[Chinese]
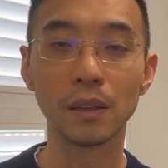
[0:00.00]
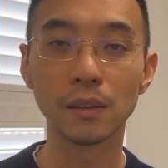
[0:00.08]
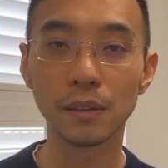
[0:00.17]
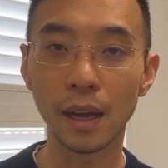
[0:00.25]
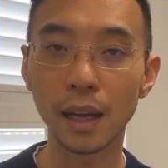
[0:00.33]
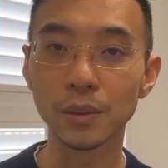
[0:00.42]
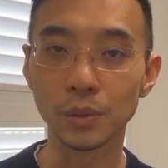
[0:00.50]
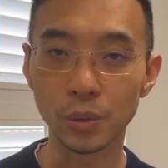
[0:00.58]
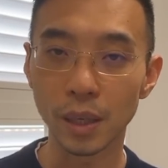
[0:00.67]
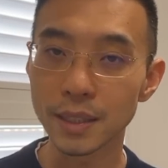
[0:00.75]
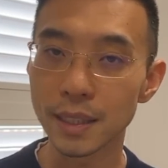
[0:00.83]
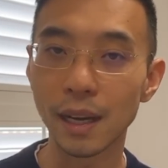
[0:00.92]
他就
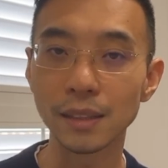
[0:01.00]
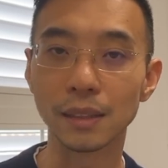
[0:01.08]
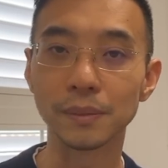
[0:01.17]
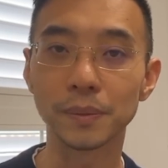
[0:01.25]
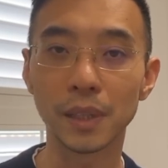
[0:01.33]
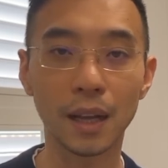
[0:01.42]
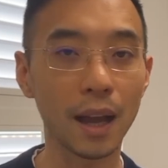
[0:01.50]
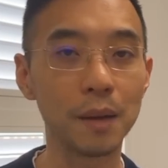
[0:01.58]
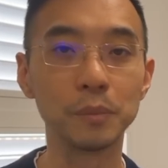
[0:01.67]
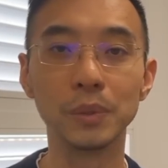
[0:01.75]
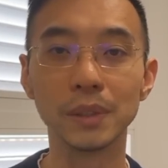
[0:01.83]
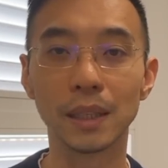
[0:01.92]
装瞎子，他看
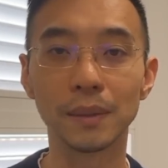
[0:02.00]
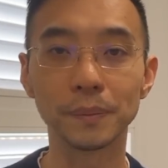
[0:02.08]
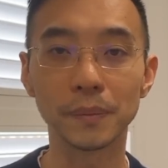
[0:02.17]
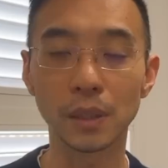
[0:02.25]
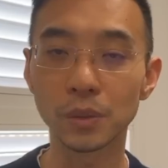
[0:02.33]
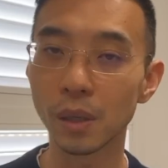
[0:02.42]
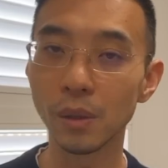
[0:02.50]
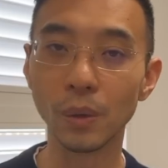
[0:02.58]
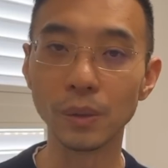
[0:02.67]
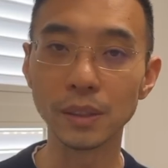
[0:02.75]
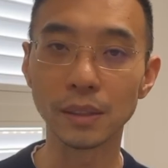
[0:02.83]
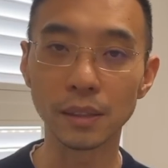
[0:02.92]
不见；他装
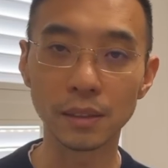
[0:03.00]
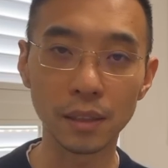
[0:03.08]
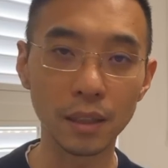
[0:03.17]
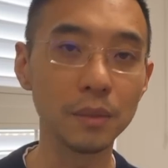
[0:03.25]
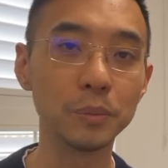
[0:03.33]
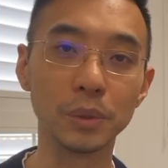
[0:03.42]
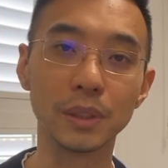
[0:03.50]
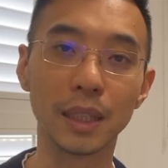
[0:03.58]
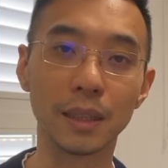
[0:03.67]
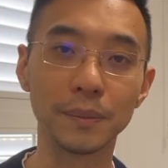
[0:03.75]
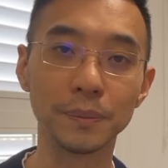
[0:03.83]
聋子，他听不见。